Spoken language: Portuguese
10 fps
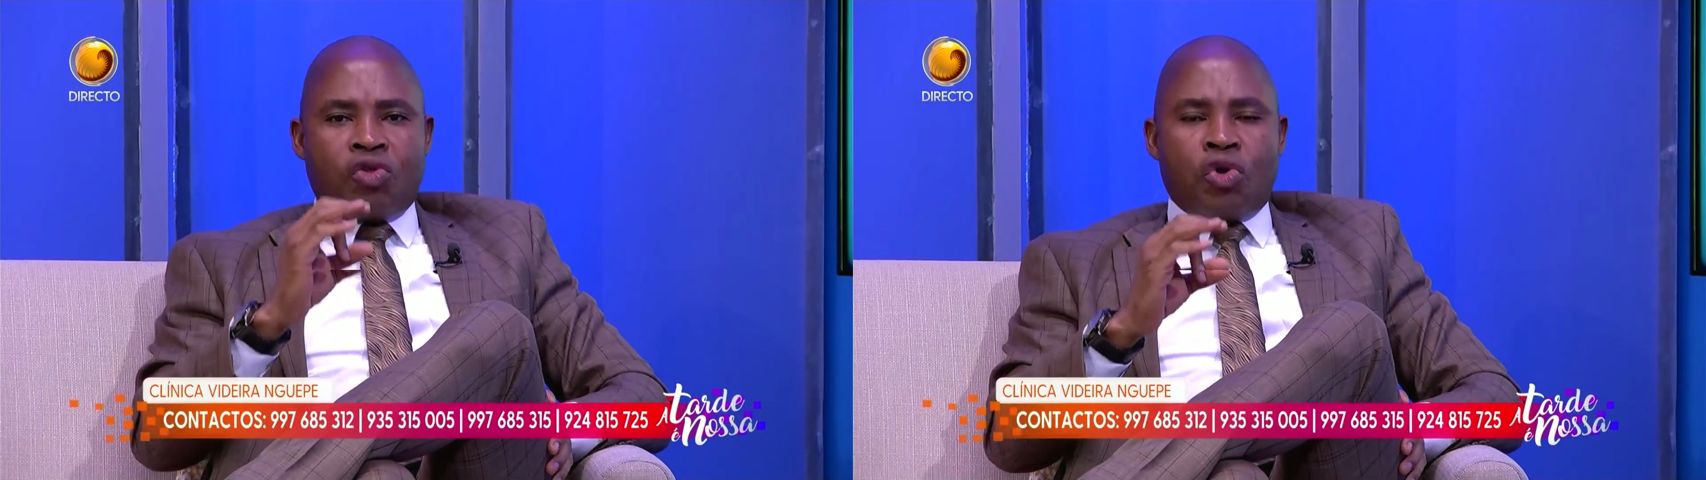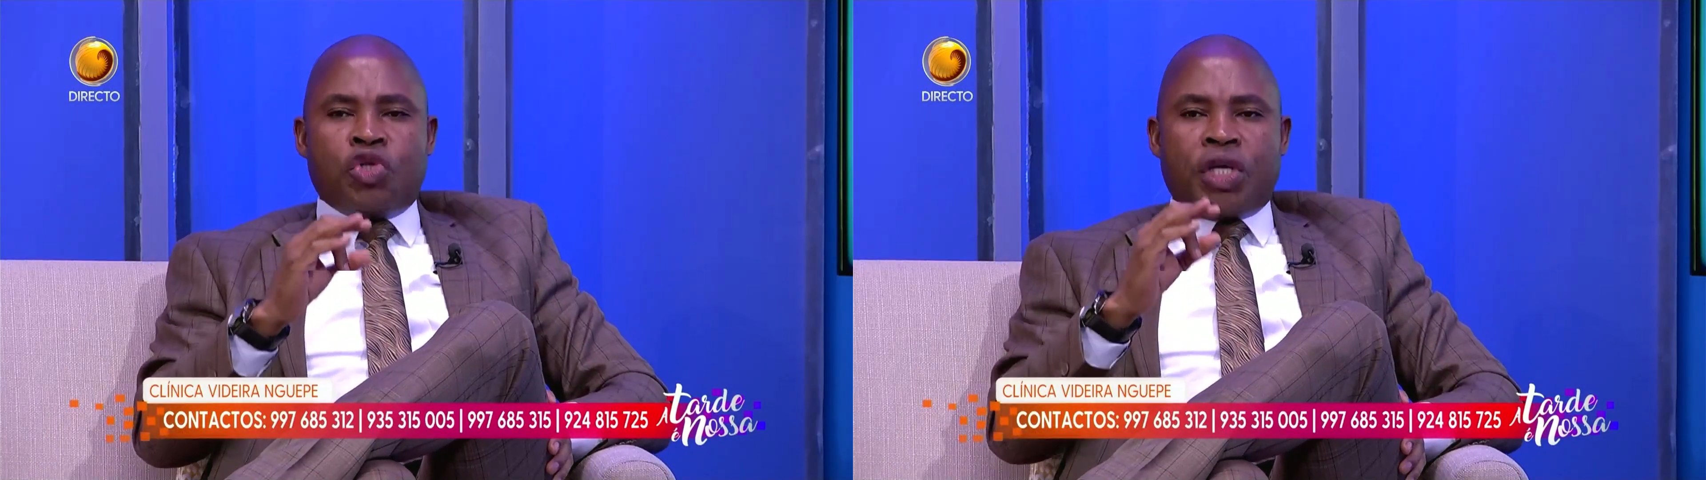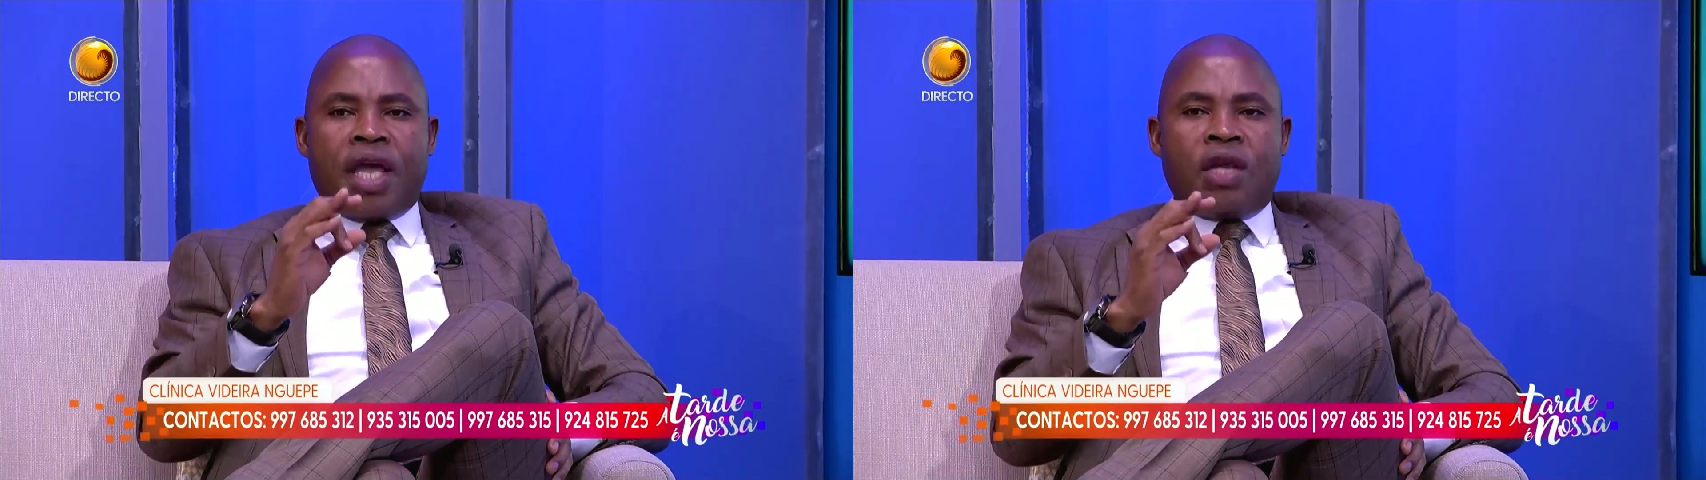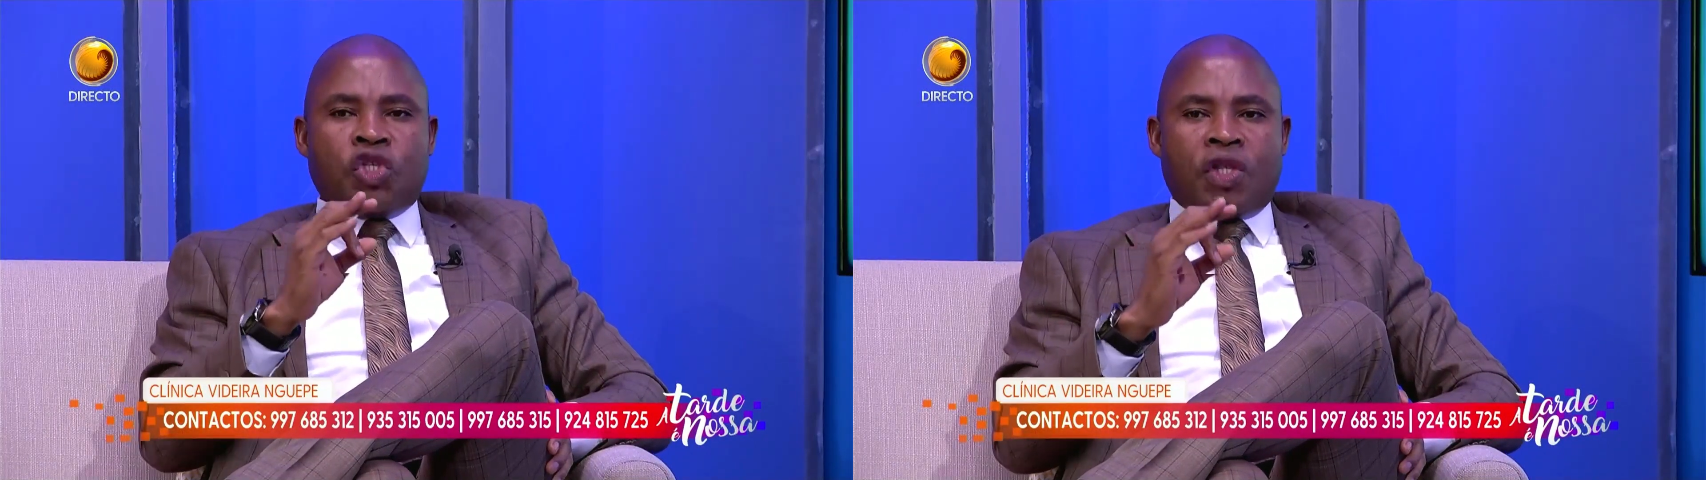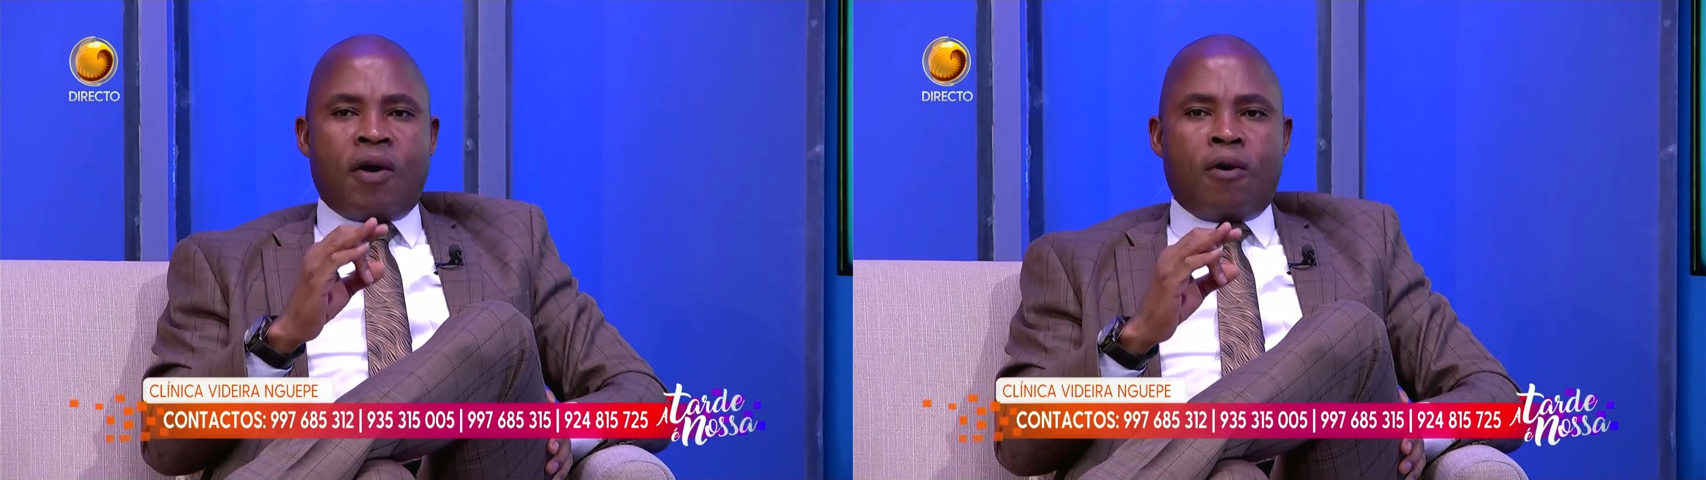todos aqueles
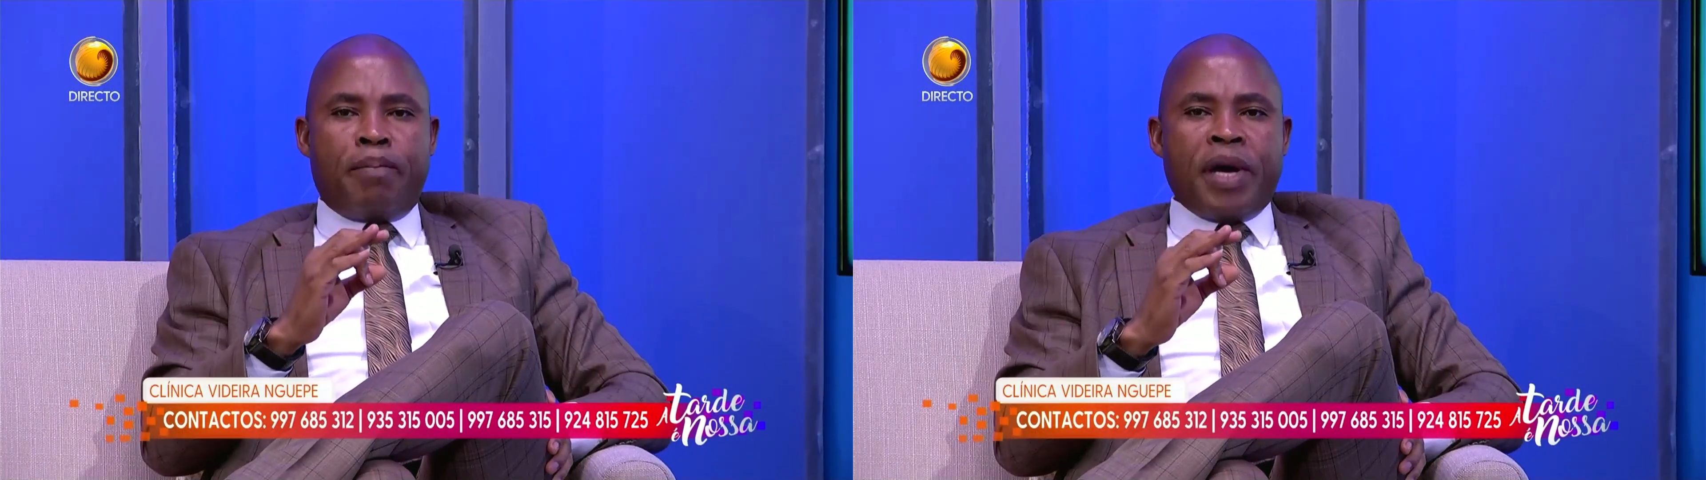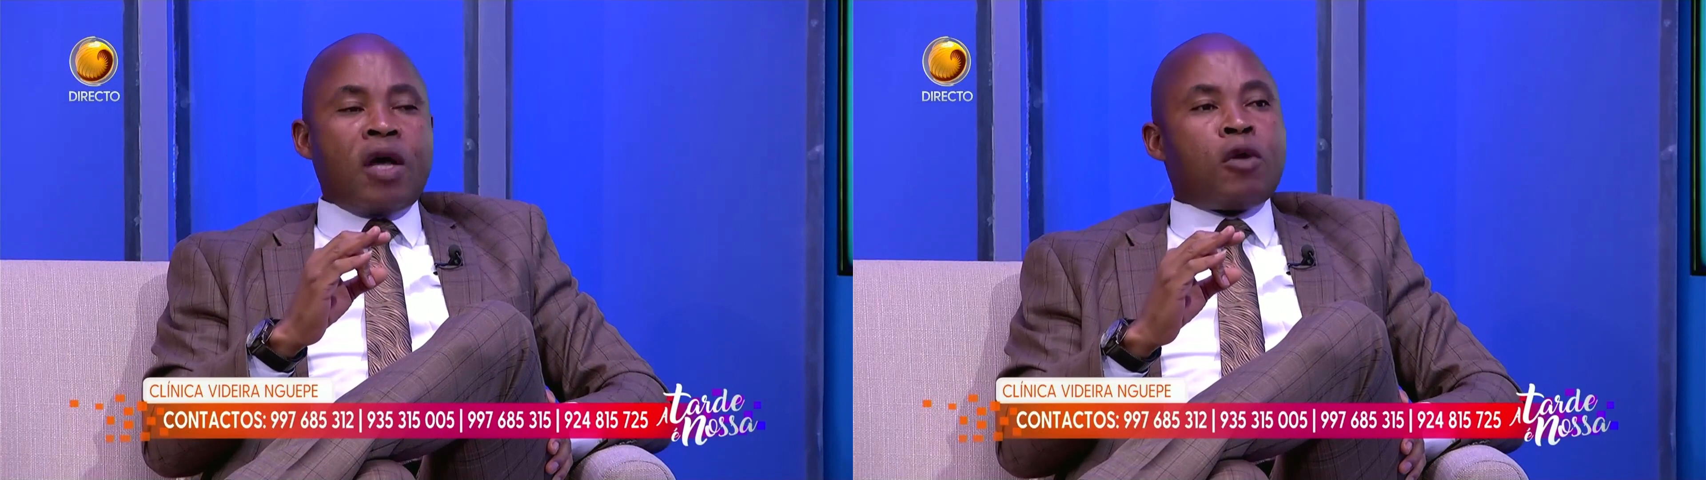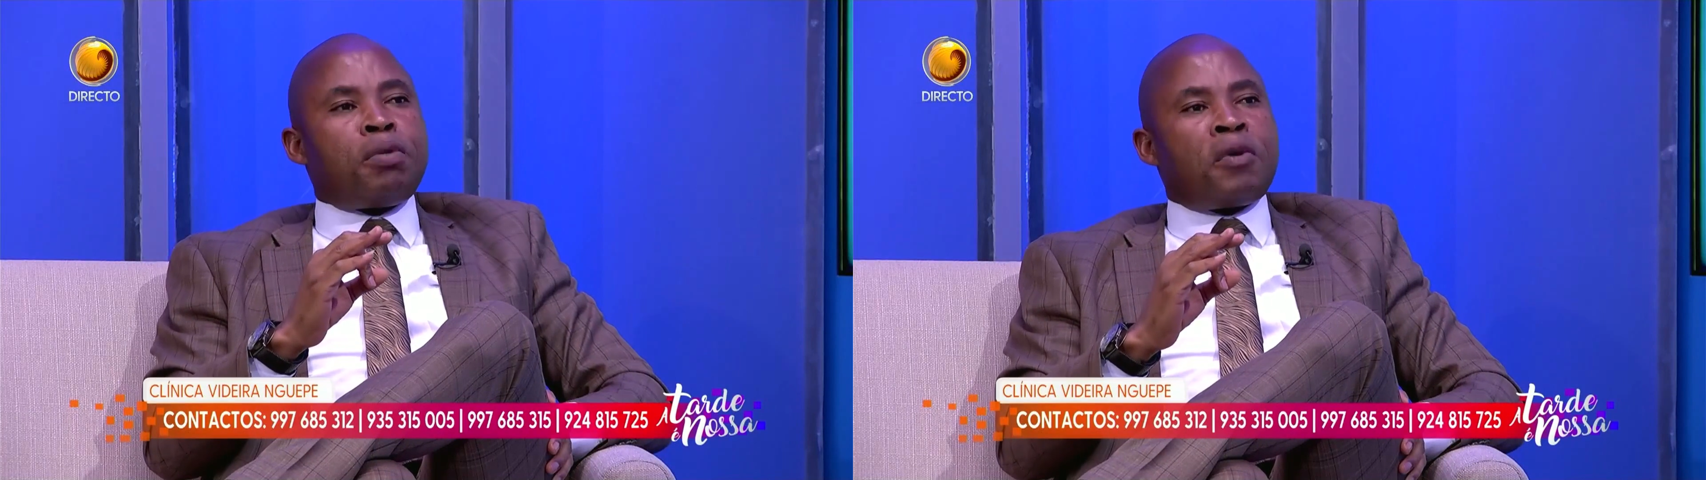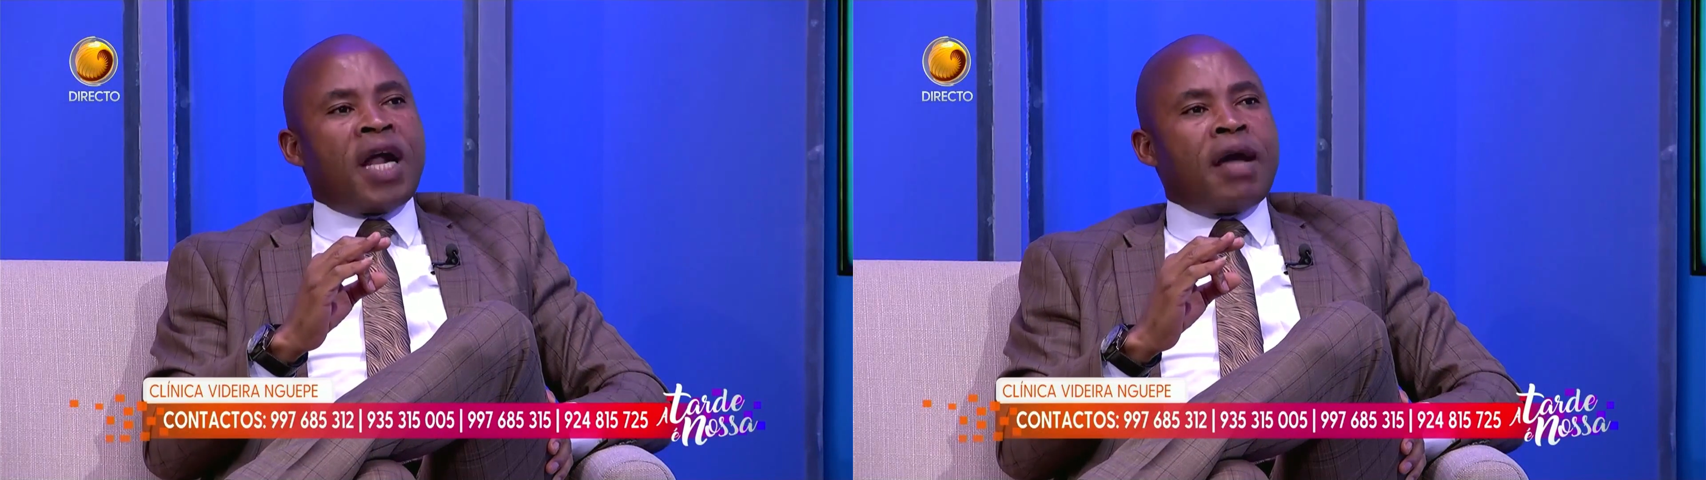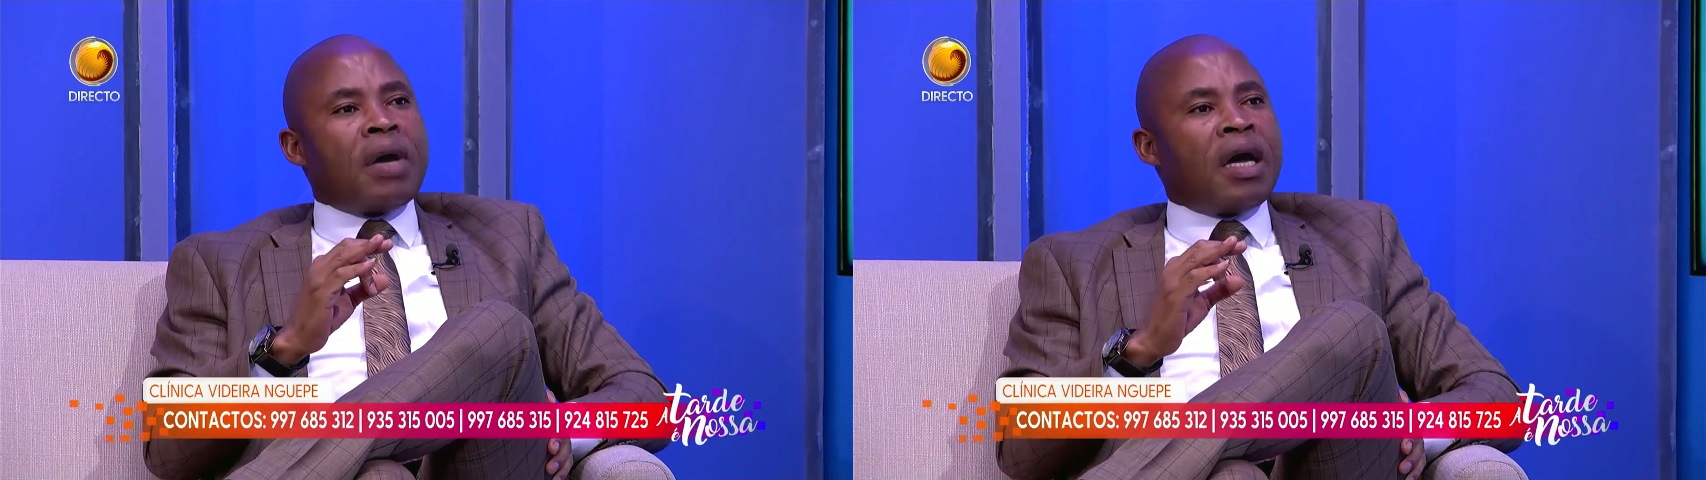que estão a acompanhar o
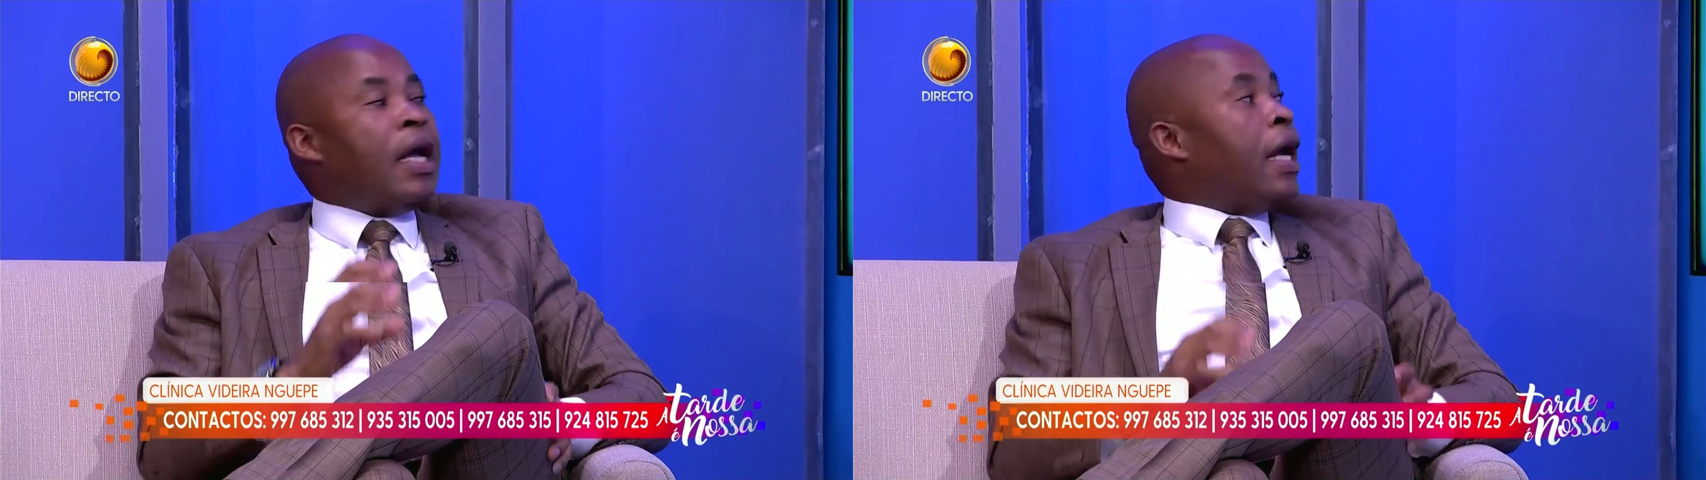programa